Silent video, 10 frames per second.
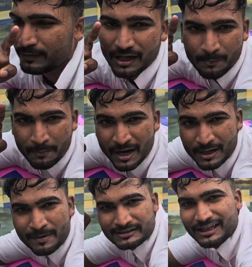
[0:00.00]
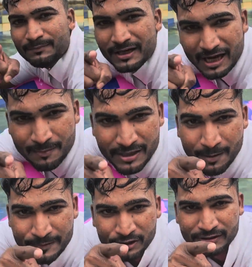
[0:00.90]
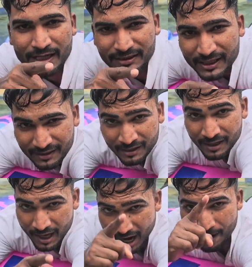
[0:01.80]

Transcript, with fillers: तक हम हमारे मकसद में कामयाब नहीं हो जाते